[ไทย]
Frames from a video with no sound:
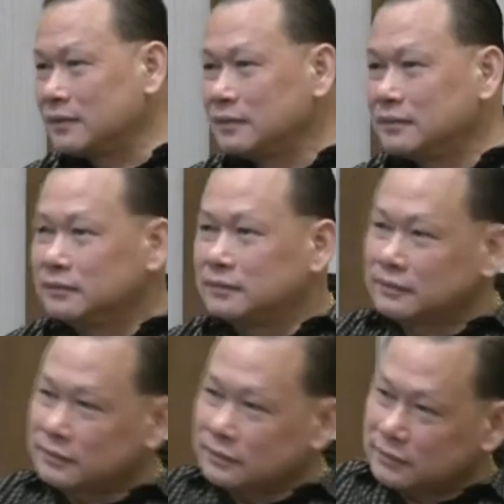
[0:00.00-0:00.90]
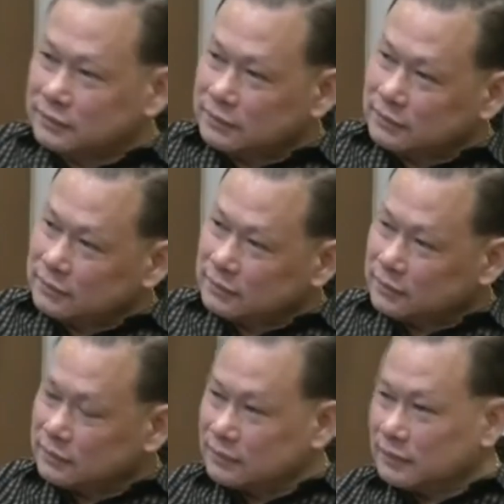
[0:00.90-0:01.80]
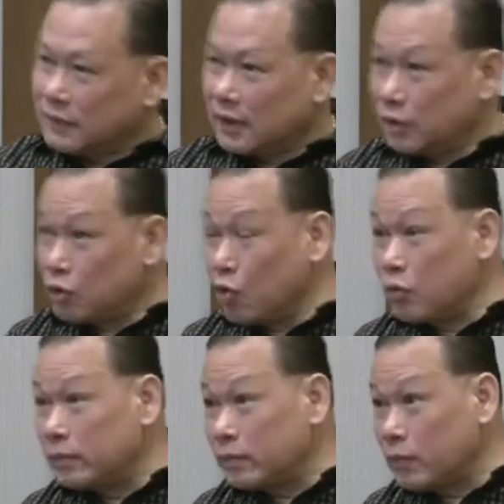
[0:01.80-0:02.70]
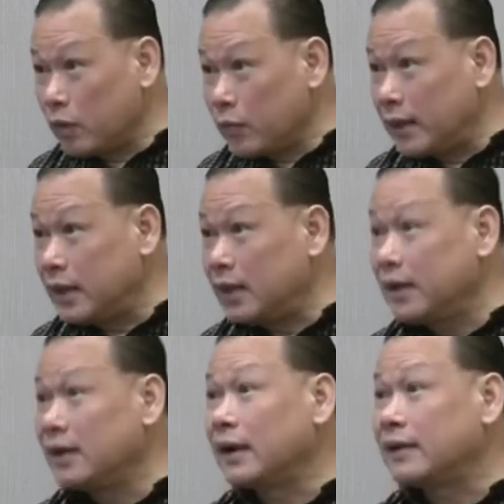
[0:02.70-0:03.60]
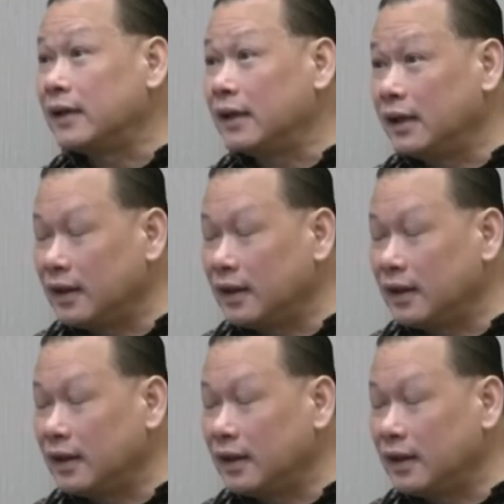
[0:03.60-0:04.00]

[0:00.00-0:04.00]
เกิดบอกพี่ต่ออยู่เวทีได้หนึ่งได้หนึ่งนาทีกับเขาอยู่บนเวทีได้หนึ่งนาที